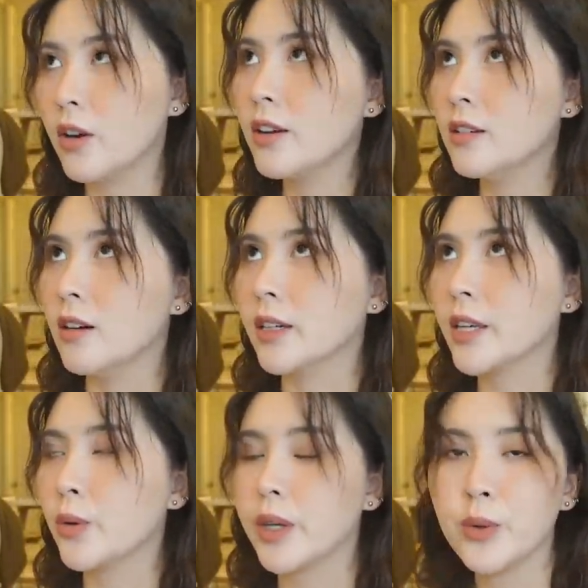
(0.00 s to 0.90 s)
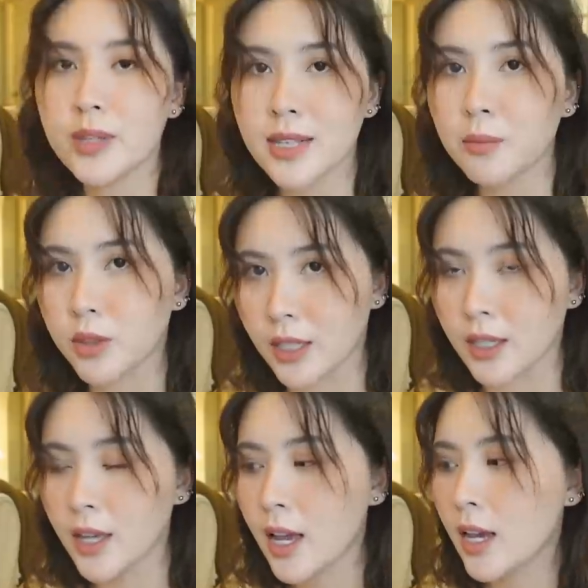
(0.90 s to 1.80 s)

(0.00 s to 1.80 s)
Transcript: hơi hướng kiểu unisex một tí,